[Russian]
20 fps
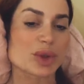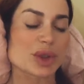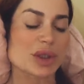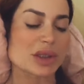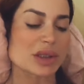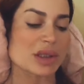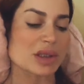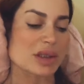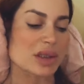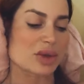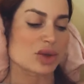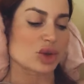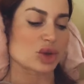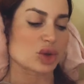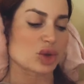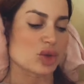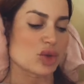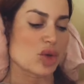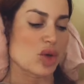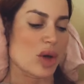просто сказал,
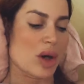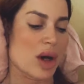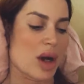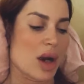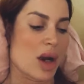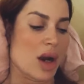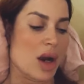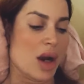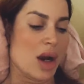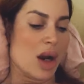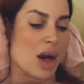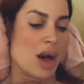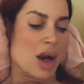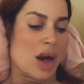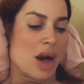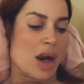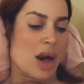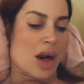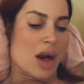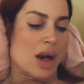что
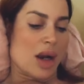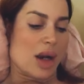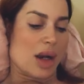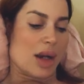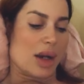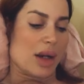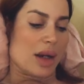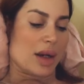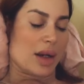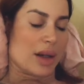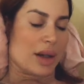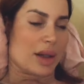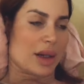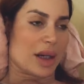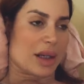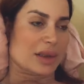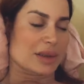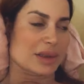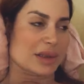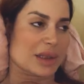а,
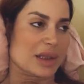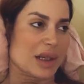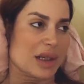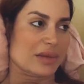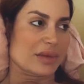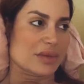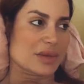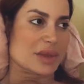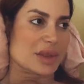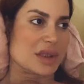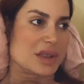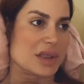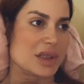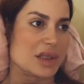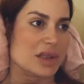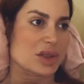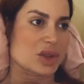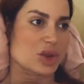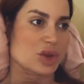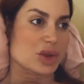как, как вам
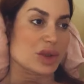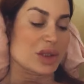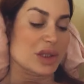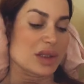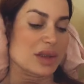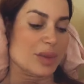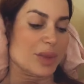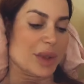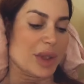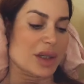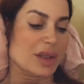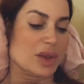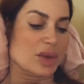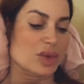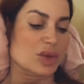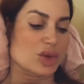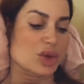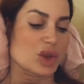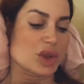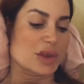сказать, что с ней на проекте
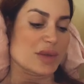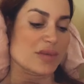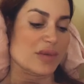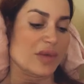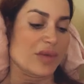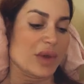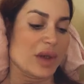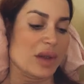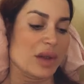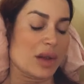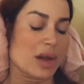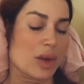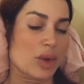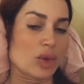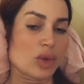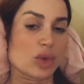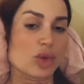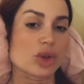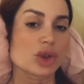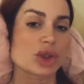он существовал, а
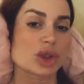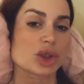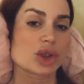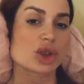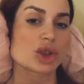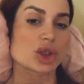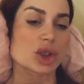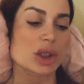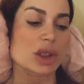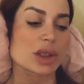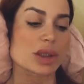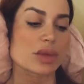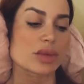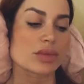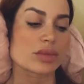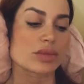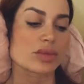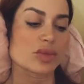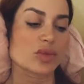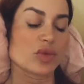он хочет жить.
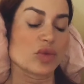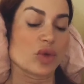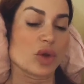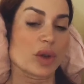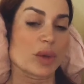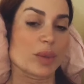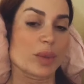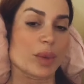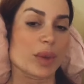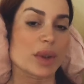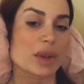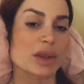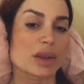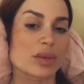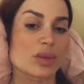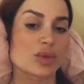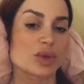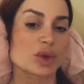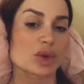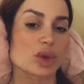Вот,
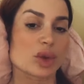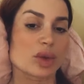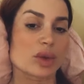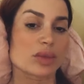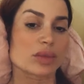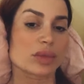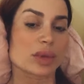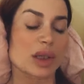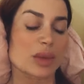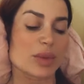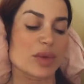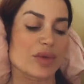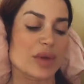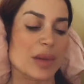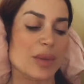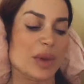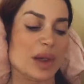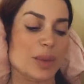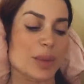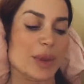поэтому все, как бы в
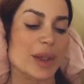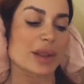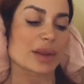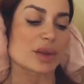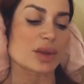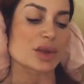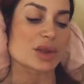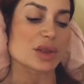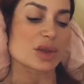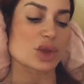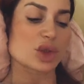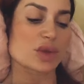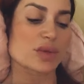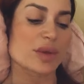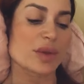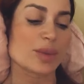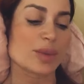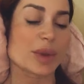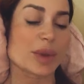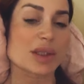рамках проекта у нас не
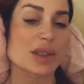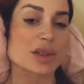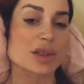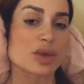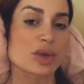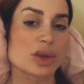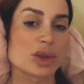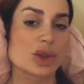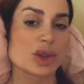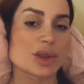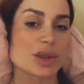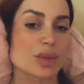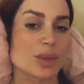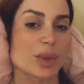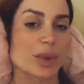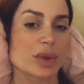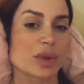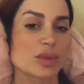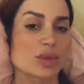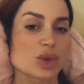существовал, проект закончился,
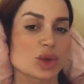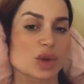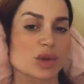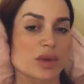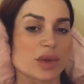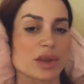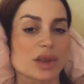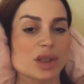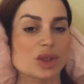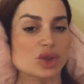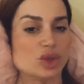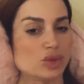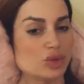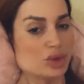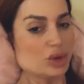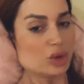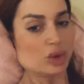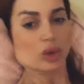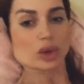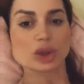поэтому существовать дальше
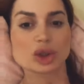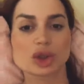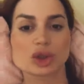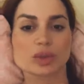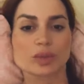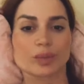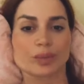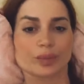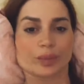он не хочет.